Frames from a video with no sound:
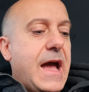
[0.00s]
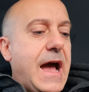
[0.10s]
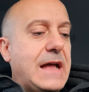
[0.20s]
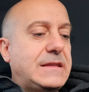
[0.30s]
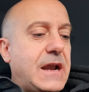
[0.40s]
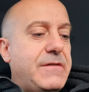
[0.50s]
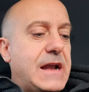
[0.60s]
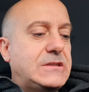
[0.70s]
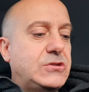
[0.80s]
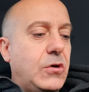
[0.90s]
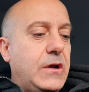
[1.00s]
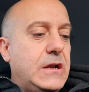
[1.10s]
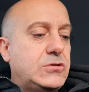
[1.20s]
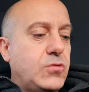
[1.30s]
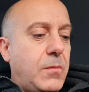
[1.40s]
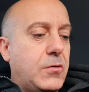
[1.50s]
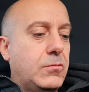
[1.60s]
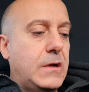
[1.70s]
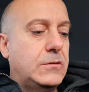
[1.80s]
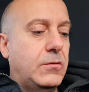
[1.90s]
attraverso il suo
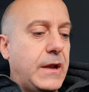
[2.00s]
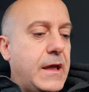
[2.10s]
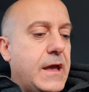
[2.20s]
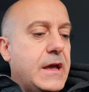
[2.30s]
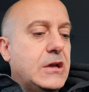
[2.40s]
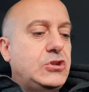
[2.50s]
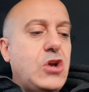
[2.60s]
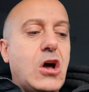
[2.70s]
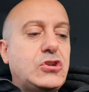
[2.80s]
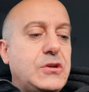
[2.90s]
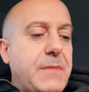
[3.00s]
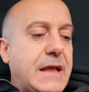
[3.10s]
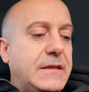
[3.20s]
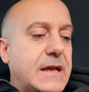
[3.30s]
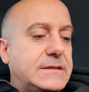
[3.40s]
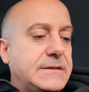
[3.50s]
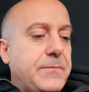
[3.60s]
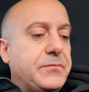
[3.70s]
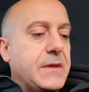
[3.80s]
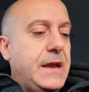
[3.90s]
procuratore, Jorge Mendes,
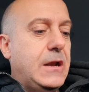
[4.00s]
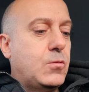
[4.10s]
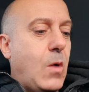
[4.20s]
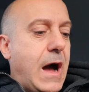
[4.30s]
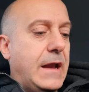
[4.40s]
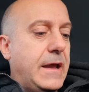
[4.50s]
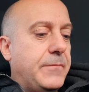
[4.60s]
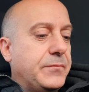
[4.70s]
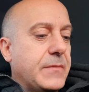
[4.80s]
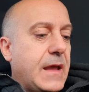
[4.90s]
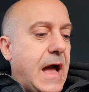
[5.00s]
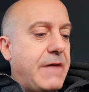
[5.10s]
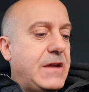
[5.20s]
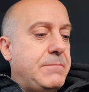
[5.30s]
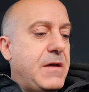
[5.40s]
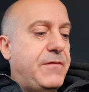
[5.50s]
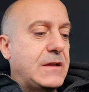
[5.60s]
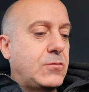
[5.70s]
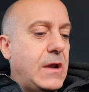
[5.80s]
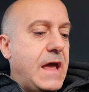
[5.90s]
il quale avrebbe
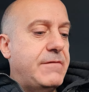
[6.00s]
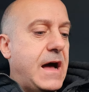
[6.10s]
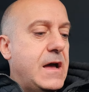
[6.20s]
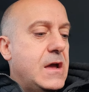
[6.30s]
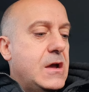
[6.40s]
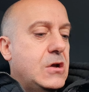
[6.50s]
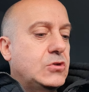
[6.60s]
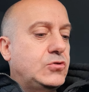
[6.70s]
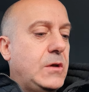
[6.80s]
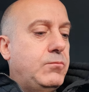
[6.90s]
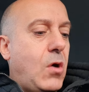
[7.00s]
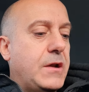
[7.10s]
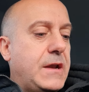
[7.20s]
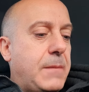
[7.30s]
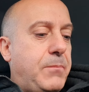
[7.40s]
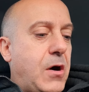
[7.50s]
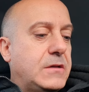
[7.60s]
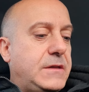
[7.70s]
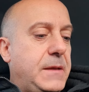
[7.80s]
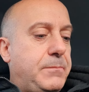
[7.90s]
fatto leva sui buoni
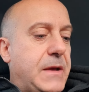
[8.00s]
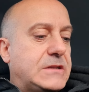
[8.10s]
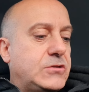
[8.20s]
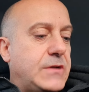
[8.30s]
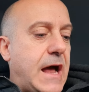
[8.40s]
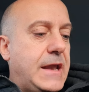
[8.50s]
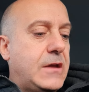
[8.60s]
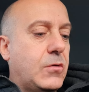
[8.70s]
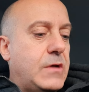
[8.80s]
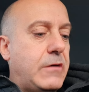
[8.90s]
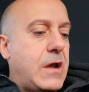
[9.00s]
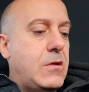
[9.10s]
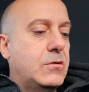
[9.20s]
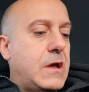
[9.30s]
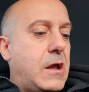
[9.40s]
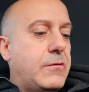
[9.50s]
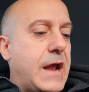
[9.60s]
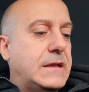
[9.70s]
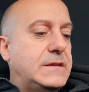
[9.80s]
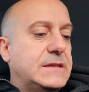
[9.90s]
rapporti personali con Aurelio De
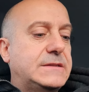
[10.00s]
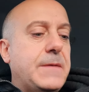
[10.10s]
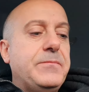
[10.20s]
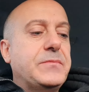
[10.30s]
Laurentiis